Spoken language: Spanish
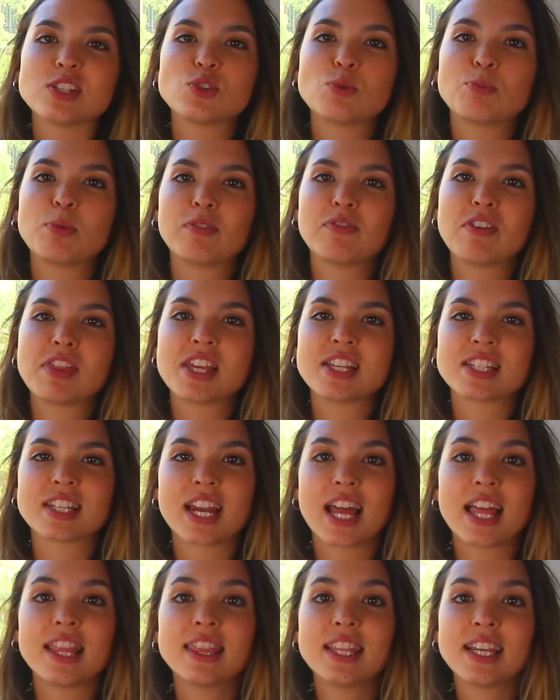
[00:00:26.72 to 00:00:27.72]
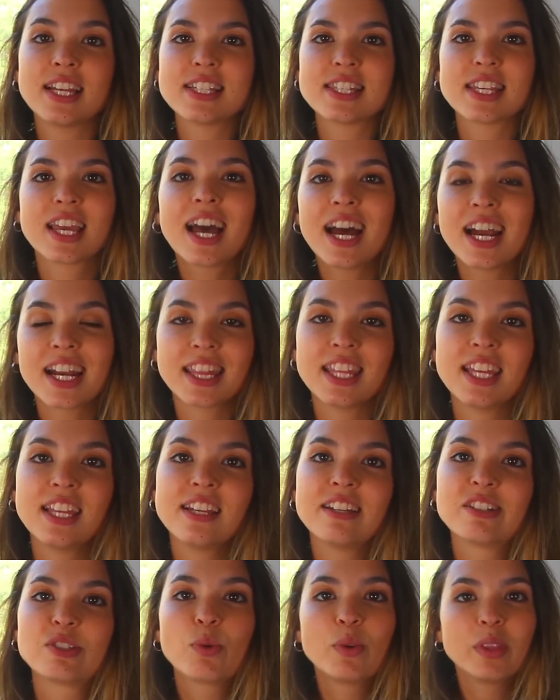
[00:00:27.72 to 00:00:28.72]
en superficies grandes, en
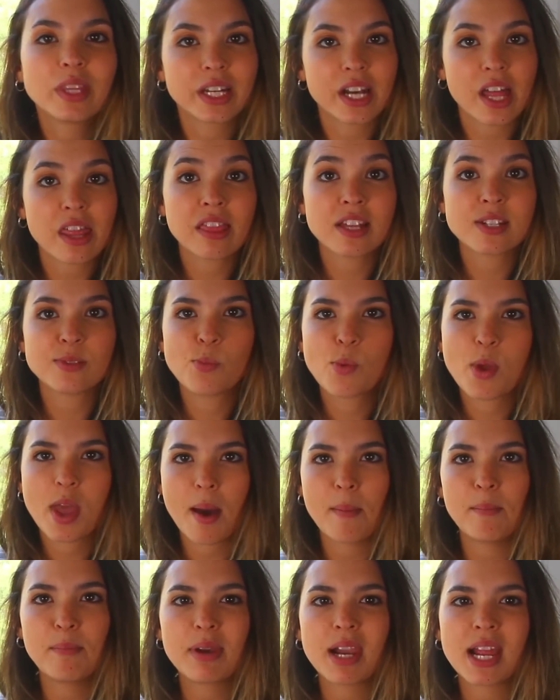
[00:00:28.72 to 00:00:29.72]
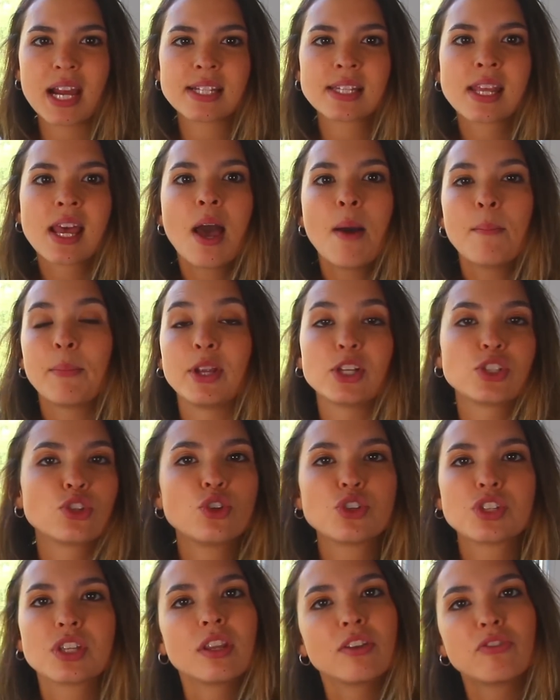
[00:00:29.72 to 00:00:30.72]
jardines o en terrazas muy amplias, pero
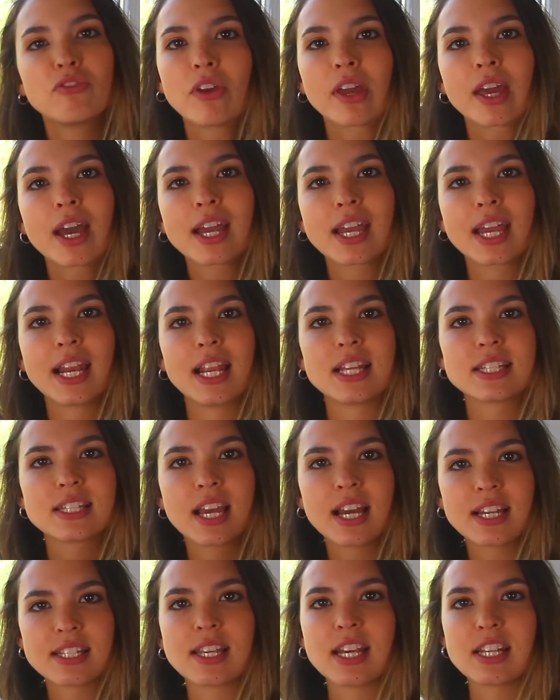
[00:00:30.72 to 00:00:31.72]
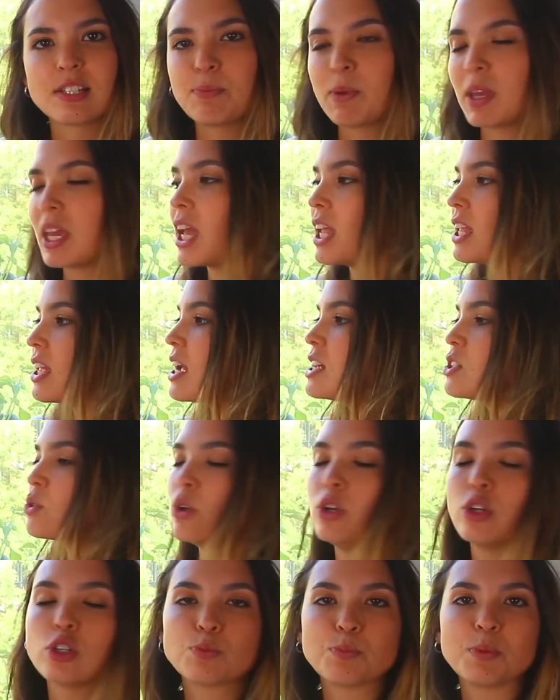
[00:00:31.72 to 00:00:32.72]
eso no significa que en las casas
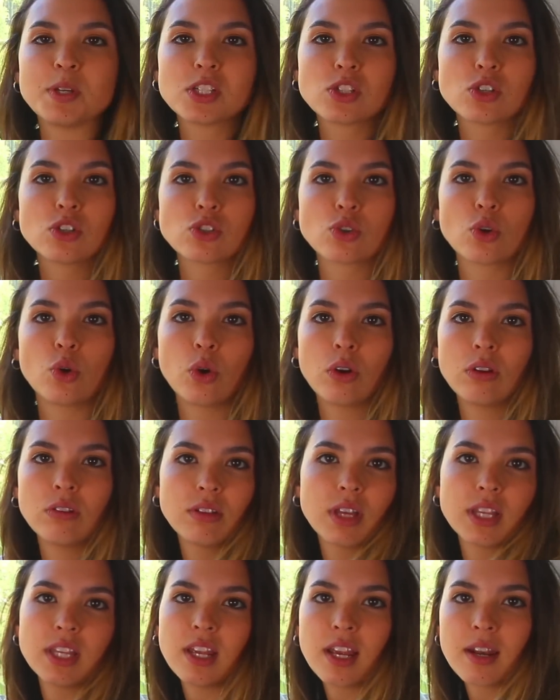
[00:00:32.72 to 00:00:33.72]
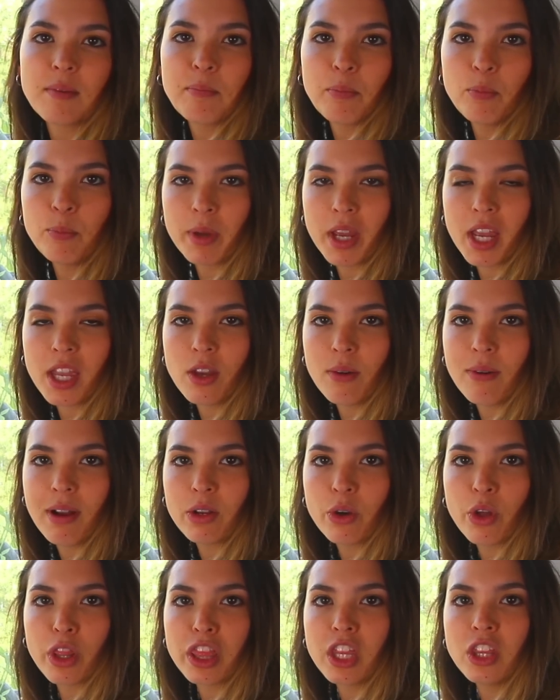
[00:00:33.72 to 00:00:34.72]
pequeñas o en los pisos con que tienen un pequeño
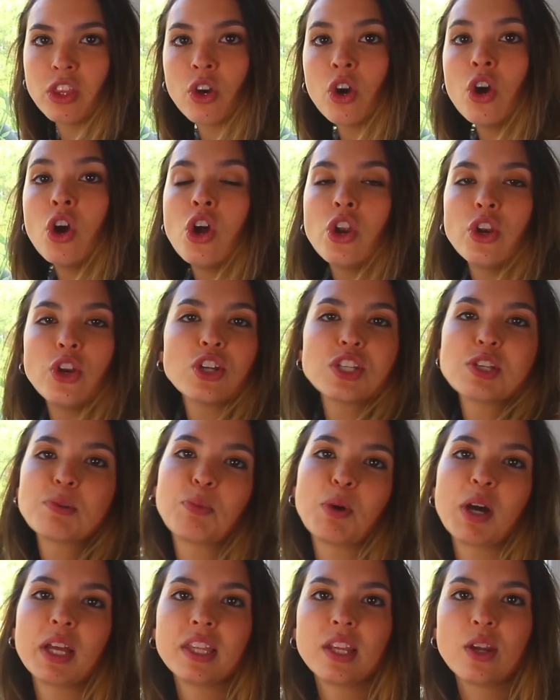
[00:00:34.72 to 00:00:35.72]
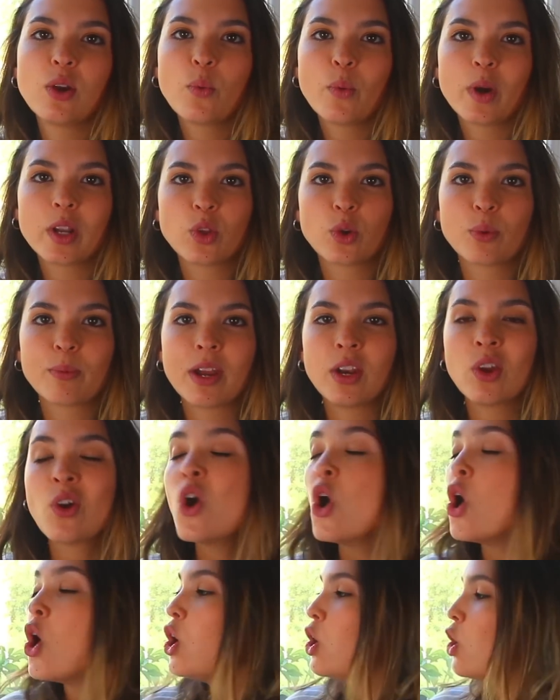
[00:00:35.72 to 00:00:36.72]
balconcito no se pueda tener un huerto
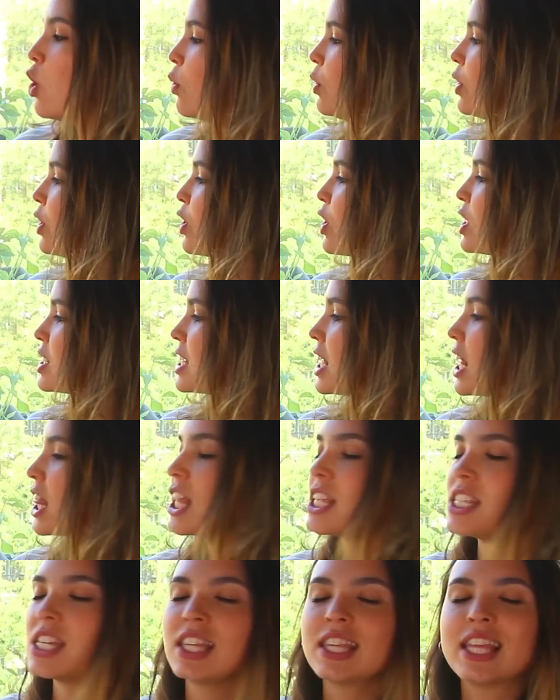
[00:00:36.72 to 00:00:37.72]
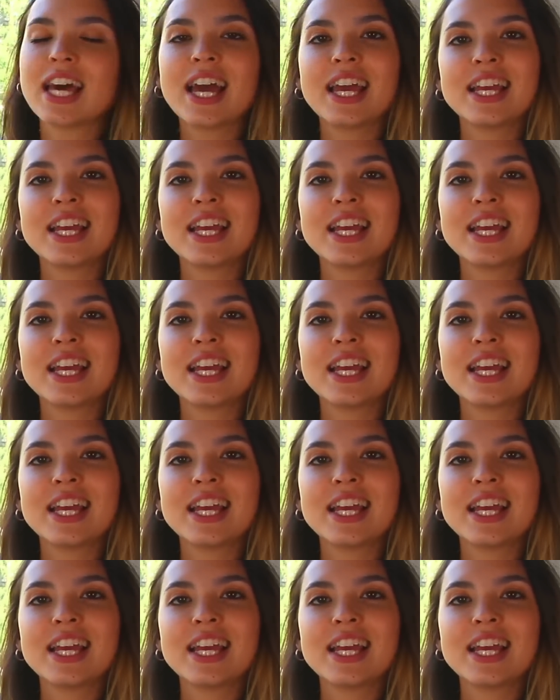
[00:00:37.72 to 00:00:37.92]
urbano. Lo único que se necesita